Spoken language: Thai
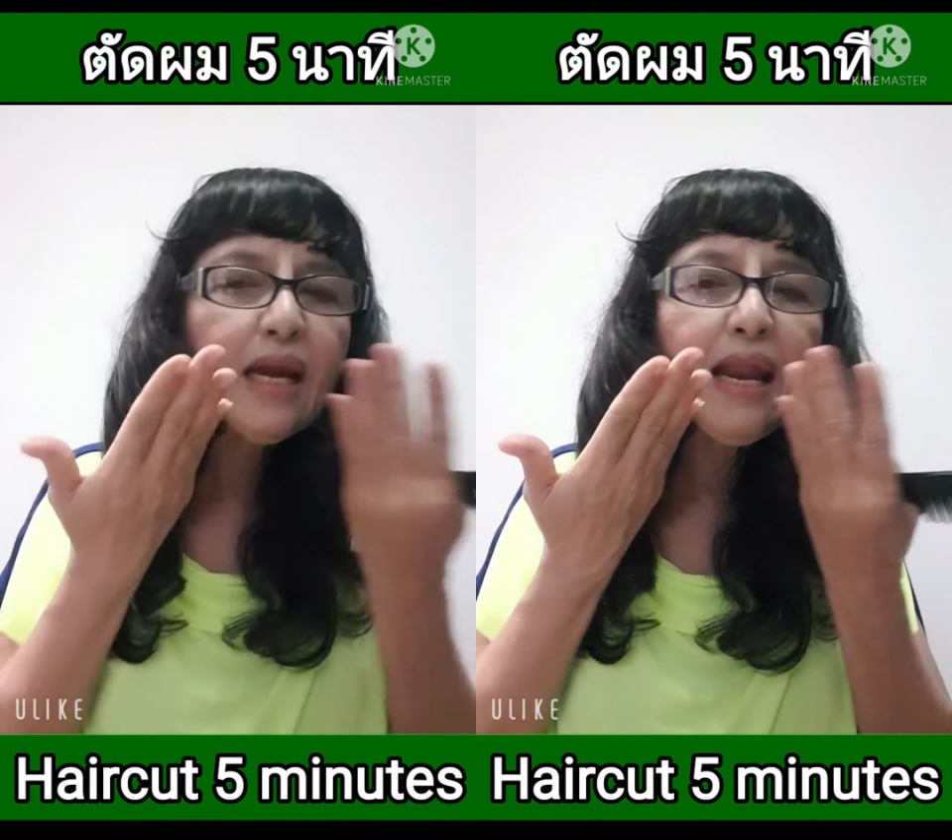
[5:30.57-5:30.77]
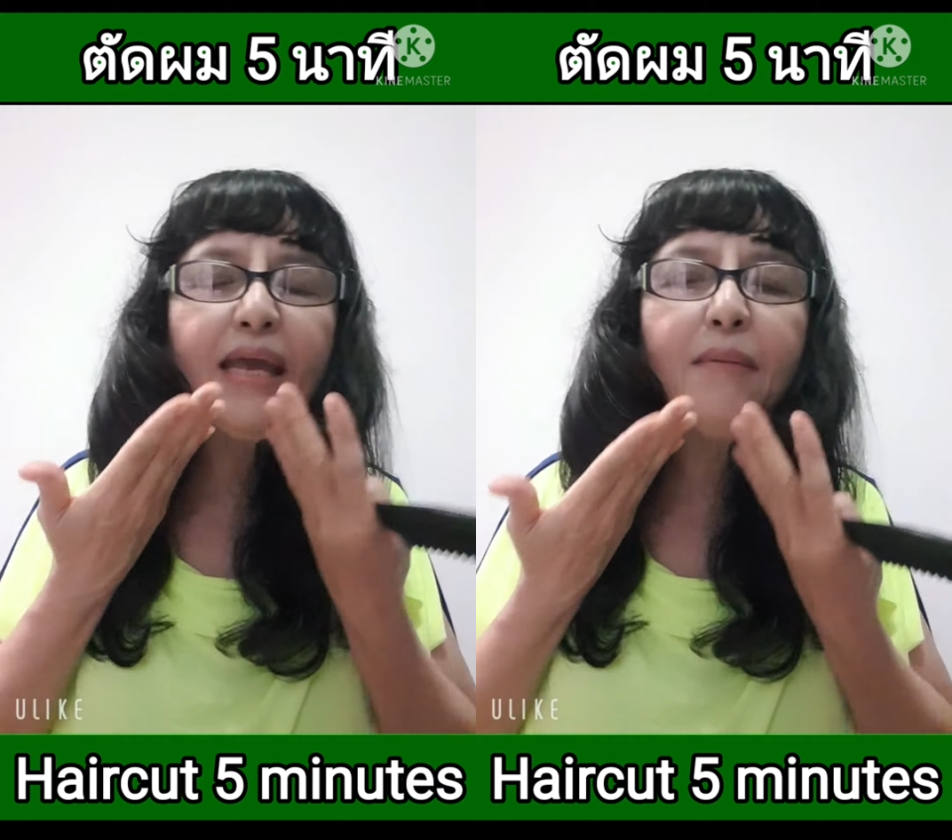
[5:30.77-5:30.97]

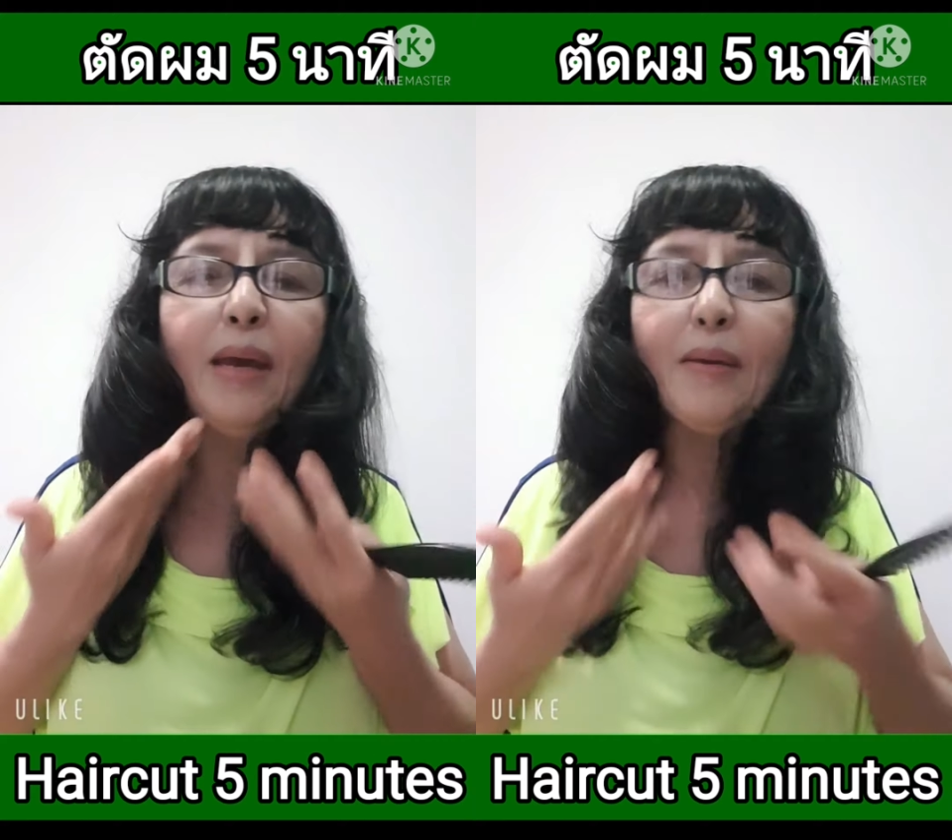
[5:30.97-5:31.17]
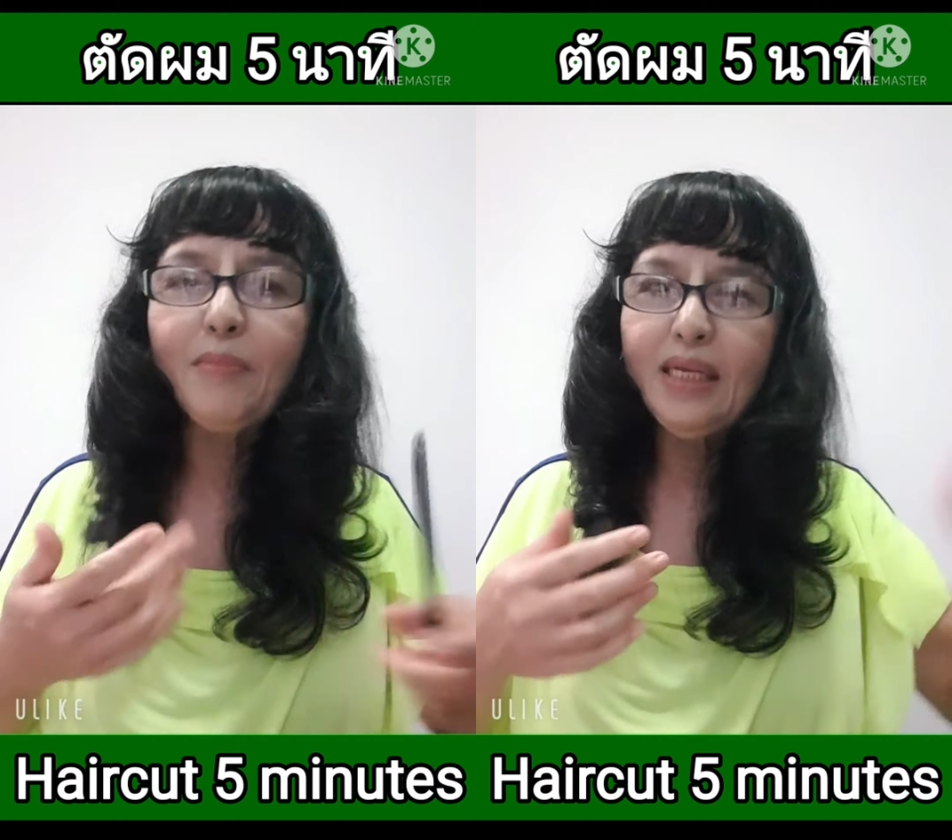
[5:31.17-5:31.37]
จะไล่
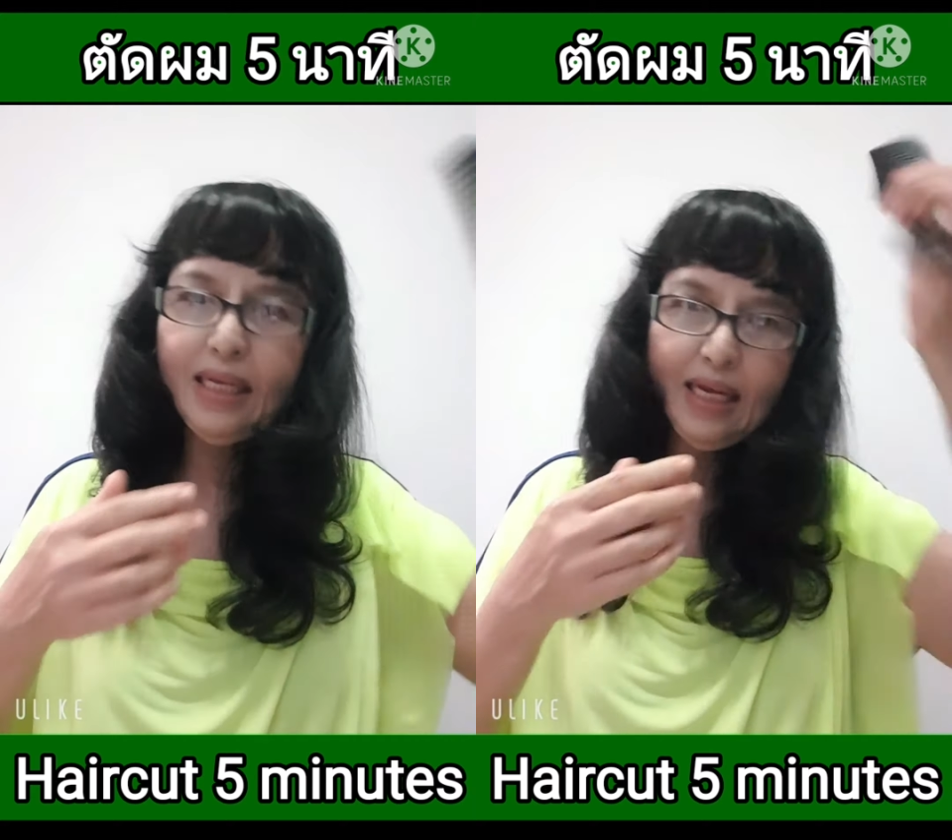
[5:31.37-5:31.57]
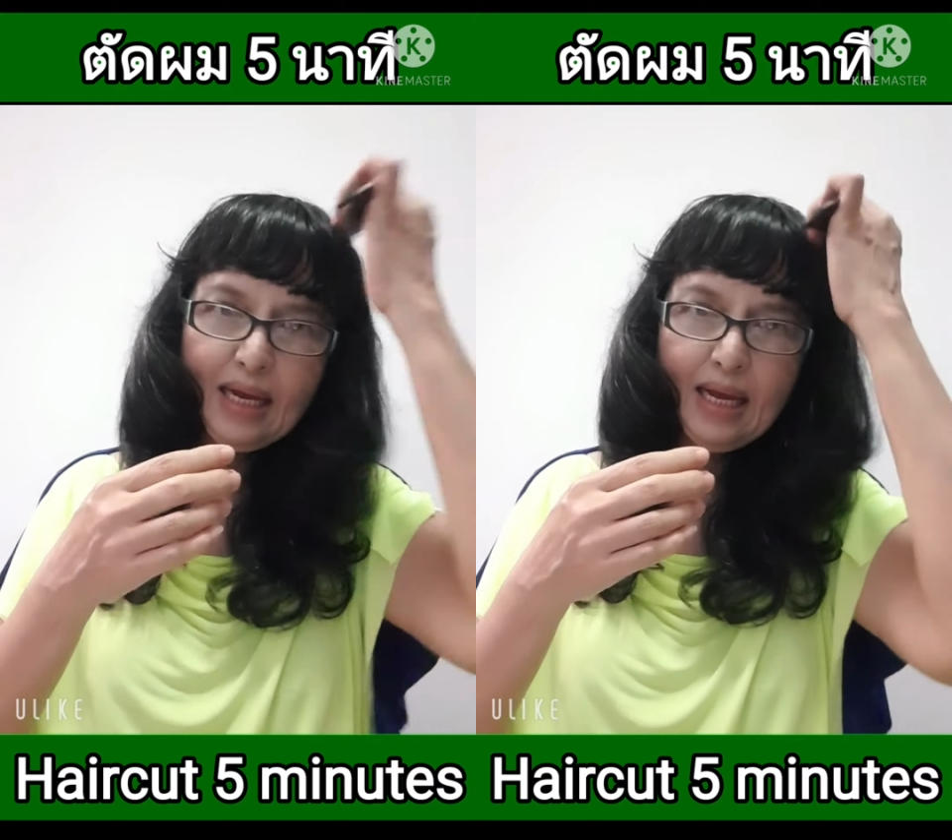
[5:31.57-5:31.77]
แบบ
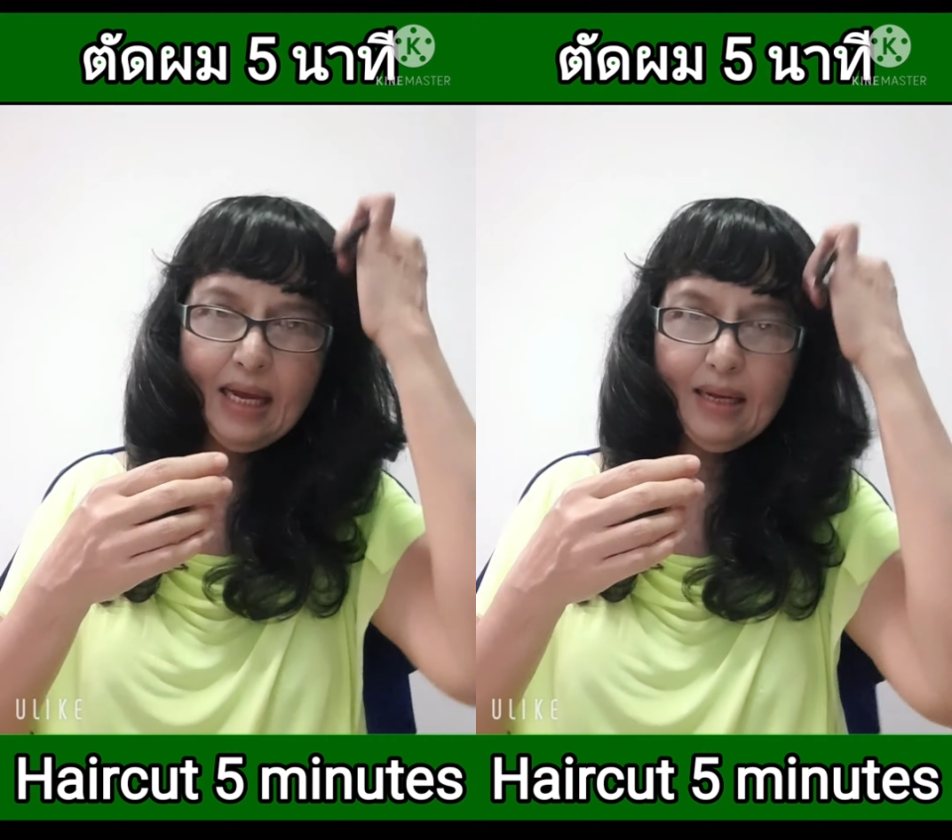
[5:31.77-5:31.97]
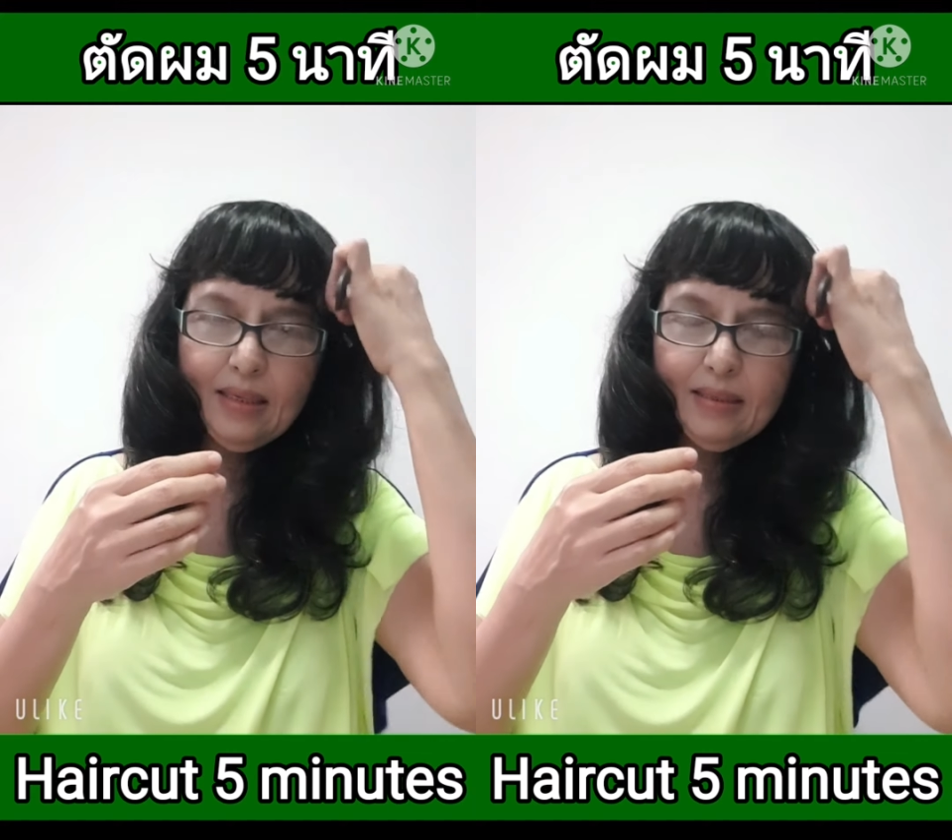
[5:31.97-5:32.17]
นี้นะคะ